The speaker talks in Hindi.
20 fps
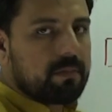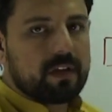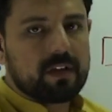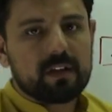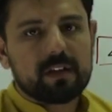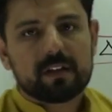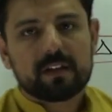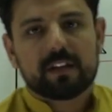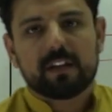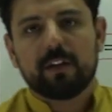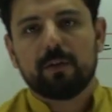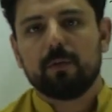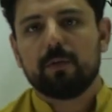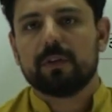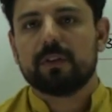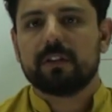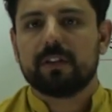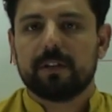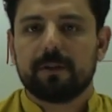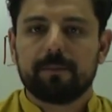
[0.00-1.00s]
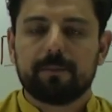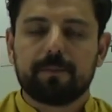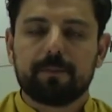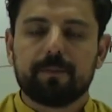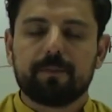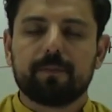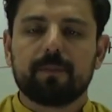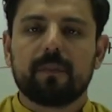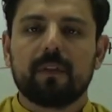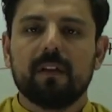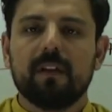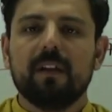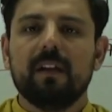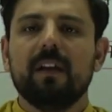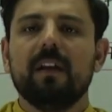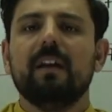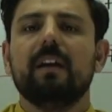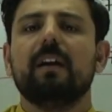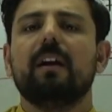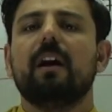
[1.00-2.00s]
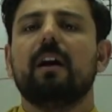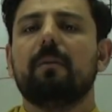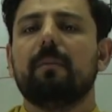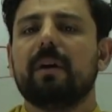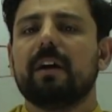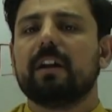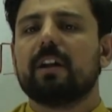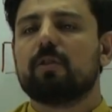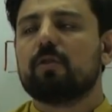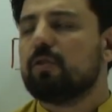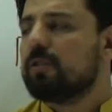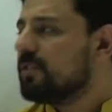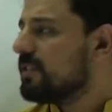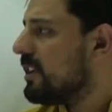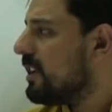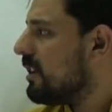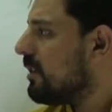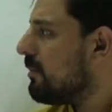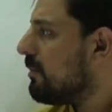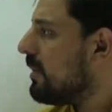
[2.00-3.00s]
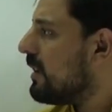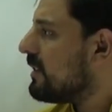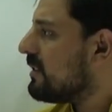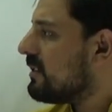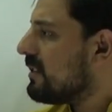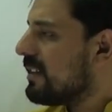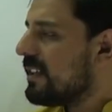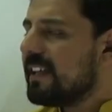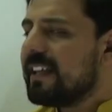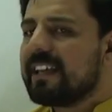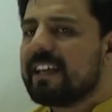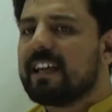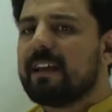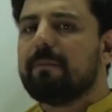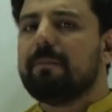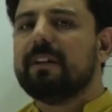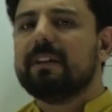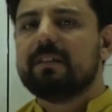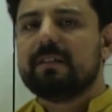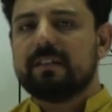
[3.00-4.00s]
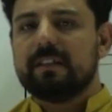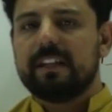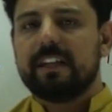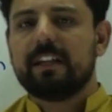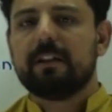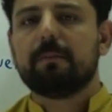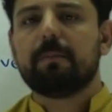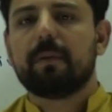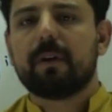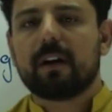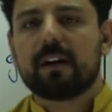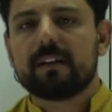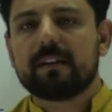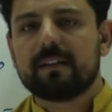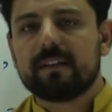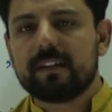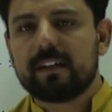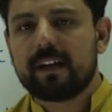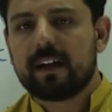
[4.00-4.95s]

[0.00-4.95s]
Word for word: में गिवन थी हमारे क्वेश्चन नंबर थ्री के भी तीन पार्ट्स ही